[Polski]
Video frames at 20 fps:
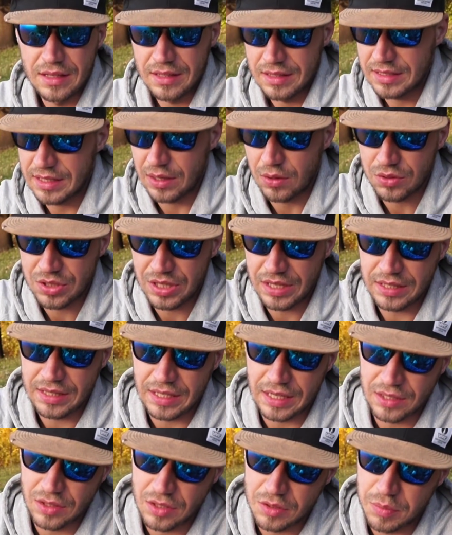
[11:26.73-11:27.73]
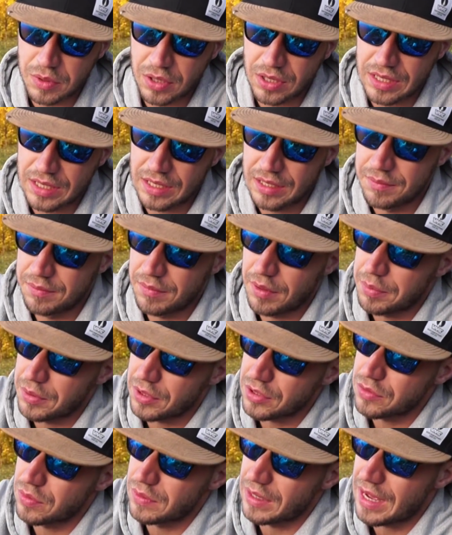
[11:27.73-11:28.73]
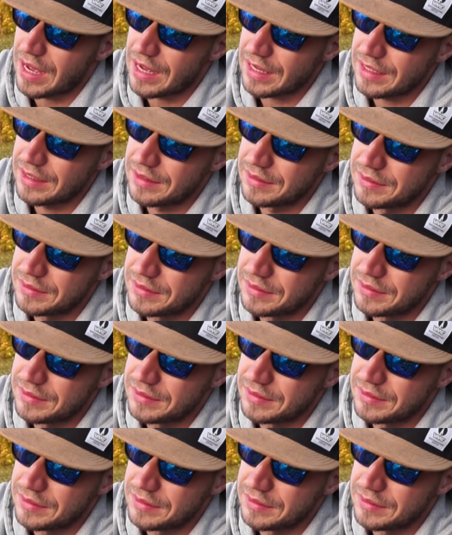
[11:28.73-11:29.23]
Założenie takiej dozbrojki po prostu na hak